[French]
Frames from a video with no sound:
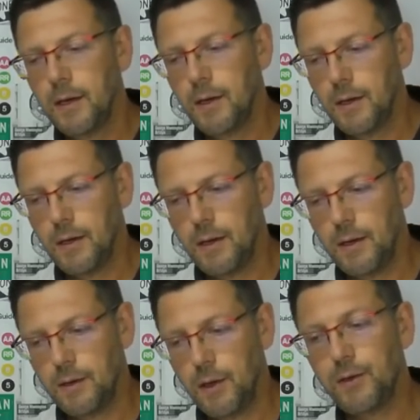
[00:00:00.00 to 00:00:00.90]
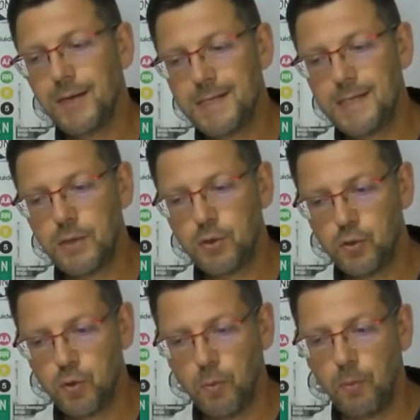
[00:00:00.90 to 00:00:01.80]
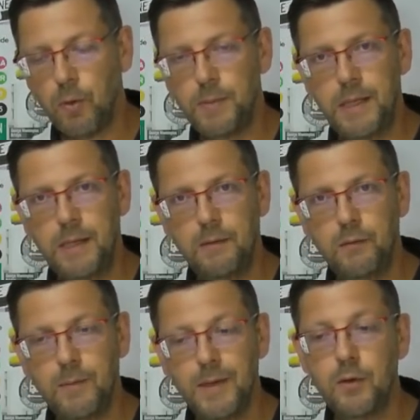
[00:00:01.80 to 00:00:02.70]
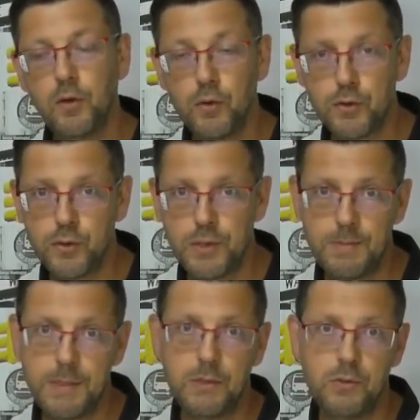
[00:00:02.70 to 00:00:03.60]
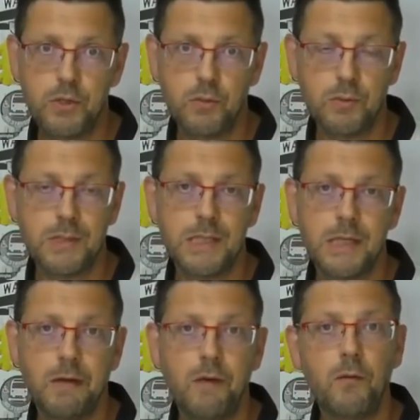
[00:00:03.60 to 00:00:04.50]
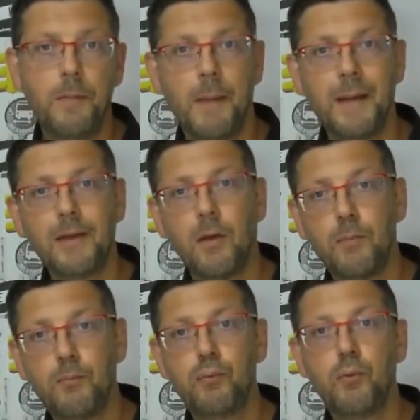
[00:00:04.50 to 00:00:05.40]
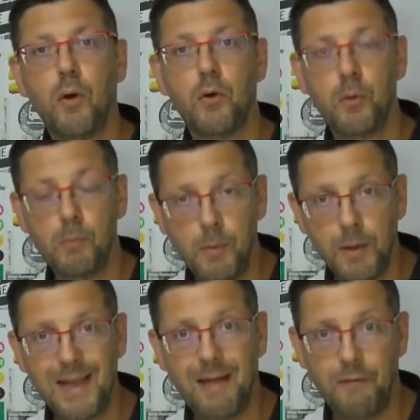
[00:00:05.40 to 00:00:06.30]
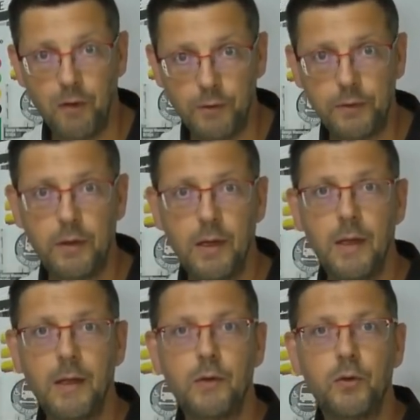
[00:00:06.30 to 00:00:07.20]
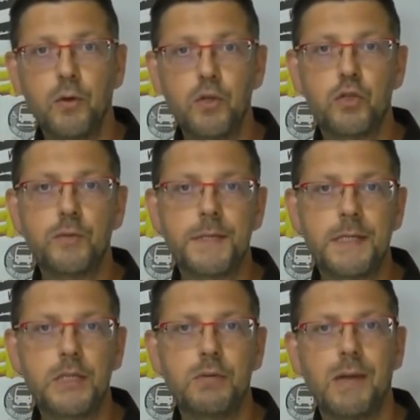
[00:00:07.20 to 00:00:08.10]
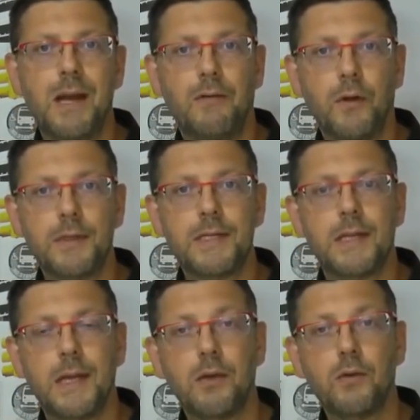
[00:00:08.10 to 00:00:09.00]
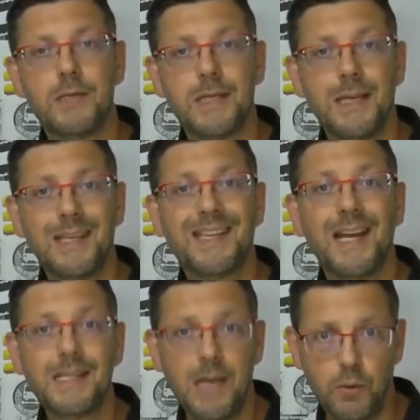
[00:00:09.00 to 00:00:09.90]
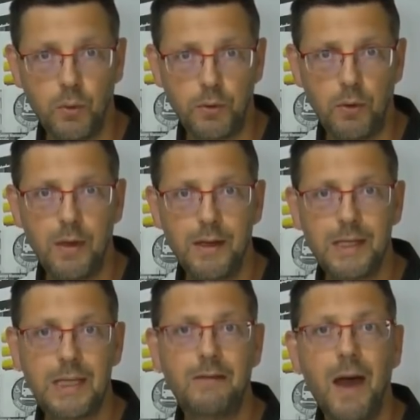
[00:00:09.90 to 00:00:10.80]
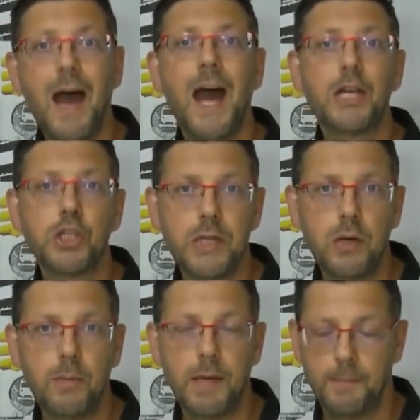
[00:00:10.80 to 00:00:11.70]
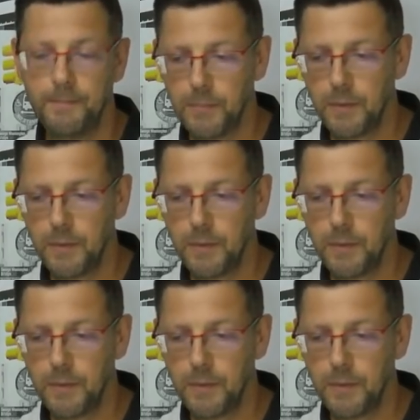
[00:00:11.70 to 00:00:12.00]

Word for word: euh, lors de la signature du compromis, vous mettez une clause de substitution, c'est ce qui va vous permettre, pour le moment de la vente, de substituer la vente, c'est-à-dire que c'est quelqu'un d'autre qui va acheter le bien.